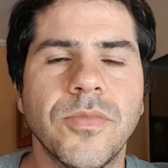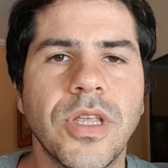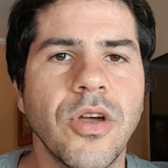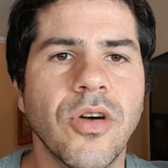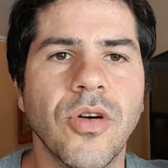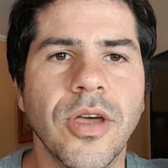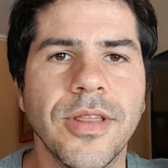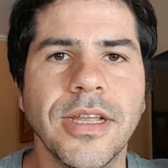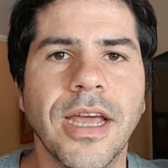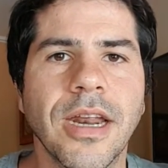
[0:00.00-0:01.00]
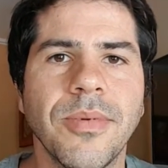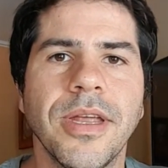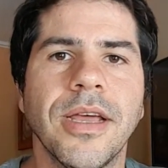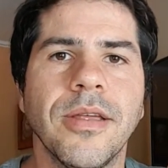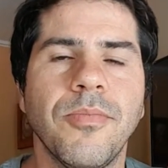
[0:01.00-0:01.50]
tengo que vender esta
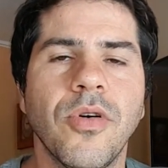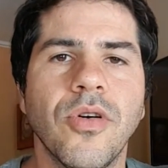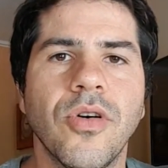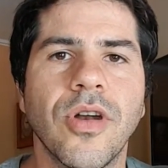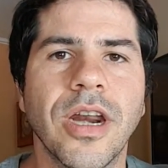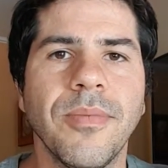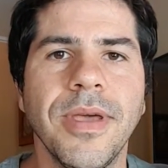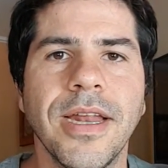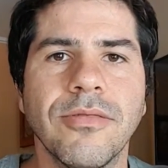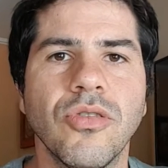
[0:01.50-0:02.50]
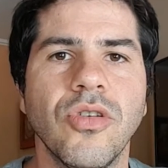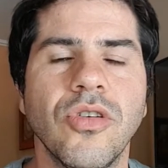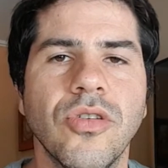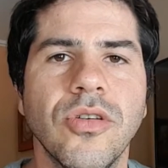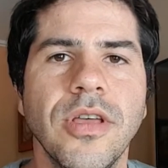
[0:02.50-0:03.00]
remera y pongo remera
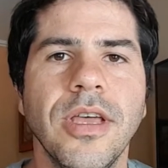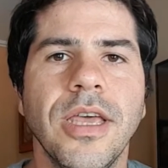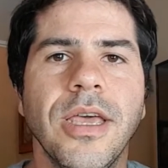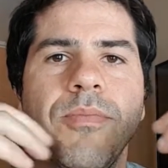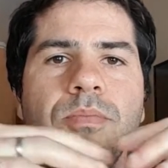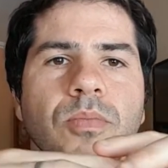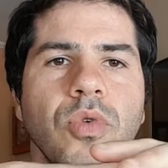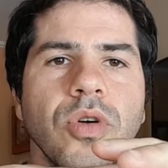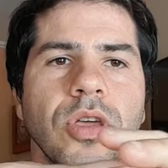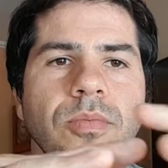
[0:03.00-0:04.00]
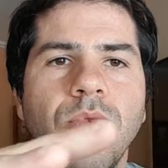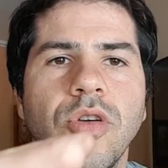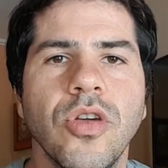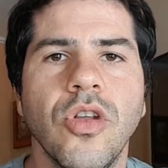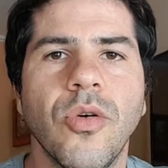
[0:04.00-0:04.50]
solo, es muy,
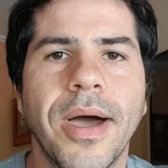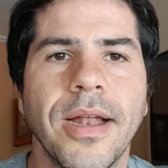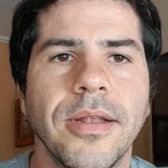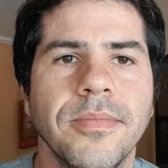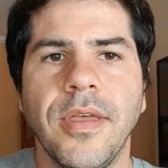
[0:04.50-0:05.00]
muy global.